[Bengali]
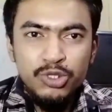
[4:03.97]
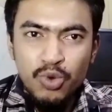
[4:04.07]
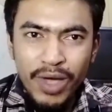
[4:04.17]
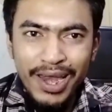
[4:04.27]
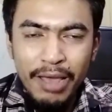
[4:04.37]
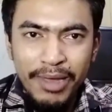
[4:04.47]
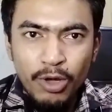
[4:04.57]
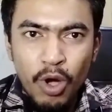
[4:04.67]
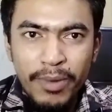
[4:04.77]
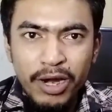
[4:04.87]
সুগার লেভেল
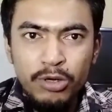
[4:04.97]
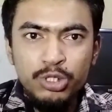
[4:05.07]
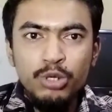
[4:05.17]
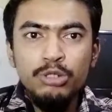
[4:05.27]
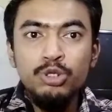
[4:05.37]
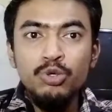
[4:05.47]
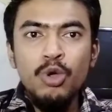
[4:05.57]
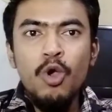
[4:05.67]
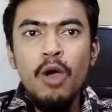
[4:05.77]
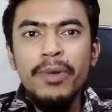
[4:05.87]
কমানোর জন্য দ্রুত
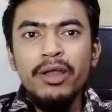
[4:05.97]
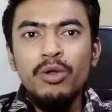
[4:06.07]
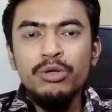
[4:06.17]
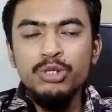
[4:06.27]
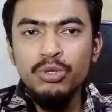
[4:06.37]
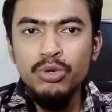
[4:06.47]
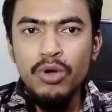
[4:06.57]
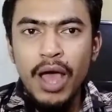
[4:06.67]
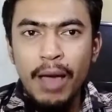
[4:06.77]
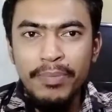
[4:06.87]
কমানোর জন্য
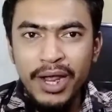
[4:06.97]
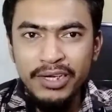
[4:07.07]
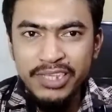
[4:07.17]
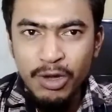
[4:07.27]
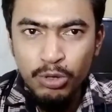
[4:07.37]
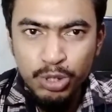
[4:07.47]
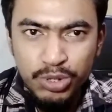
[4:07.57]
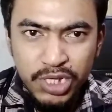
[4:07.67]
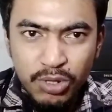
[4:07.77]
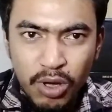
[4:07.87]
আপনার যে
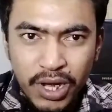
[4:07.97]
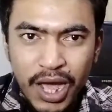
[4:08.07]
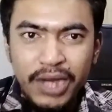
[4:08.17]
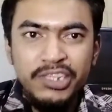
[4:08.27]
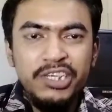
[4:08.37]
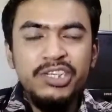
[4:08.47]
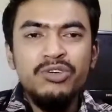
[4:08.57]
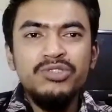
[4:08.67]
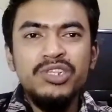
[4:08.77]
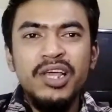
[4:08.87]
ওষুধটি দরকার সেটি
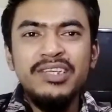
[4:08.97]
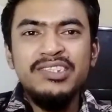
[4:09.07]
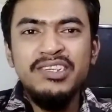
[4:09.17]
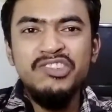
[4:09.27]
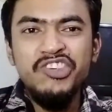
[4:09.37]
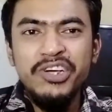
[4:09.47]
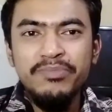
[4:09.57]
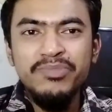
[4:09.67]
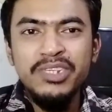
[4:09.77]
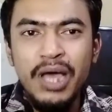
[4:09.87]
হচ্ছে
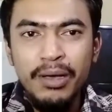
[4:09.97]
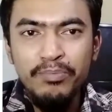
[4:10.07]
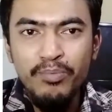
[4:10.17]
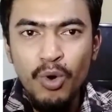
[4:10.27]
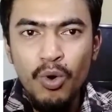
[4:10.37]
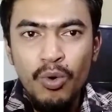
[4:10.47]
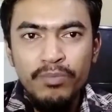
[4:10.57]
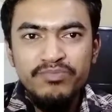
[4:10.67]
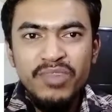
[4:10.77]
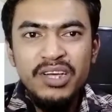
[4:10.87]
সিজিয়াম জাম্বো
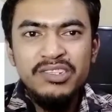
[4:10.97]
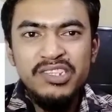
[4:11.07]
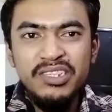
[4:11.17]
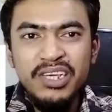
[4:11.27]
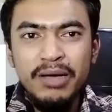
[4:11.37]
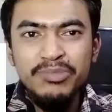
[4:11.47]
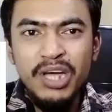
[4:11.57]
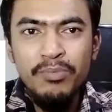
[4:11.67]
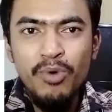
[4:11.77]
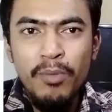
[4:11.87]
সিজিয়াম
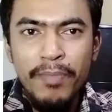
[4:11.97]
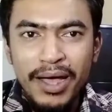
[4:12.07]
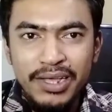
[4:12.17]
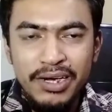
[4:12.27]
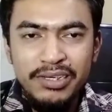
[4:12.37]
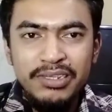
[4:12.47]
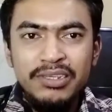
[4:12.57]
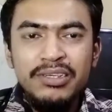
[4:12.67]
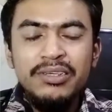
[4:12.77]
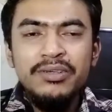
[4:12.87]
জাম্বো মাদার
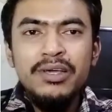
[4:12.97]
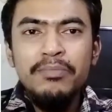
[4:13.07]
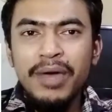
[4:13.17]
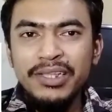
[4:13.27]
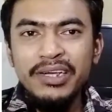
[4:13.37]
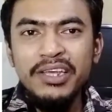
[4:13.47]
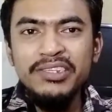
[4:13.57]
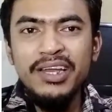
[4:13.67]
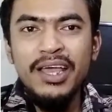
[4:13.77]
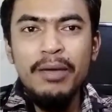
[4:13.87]
মাদার
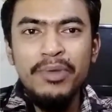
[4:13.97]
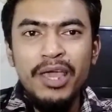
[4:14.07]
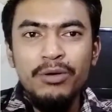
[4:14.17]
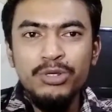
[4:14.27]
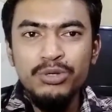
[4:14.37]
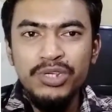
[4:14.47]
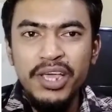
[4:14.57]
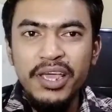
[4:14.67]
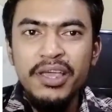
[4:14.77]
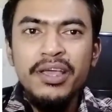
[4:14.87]
টিঞ্চারে আপনি এই
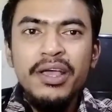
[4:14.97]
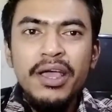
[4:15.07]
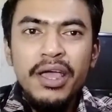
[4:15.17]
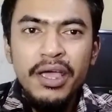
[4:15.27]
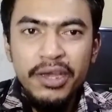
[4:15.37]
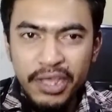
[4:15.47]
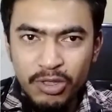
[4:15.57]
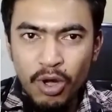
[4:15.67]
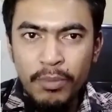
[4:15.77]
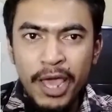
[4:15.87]
ওষুধটি
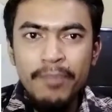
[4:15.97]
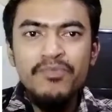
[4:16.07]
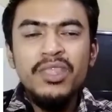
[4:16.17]
নিতে হবে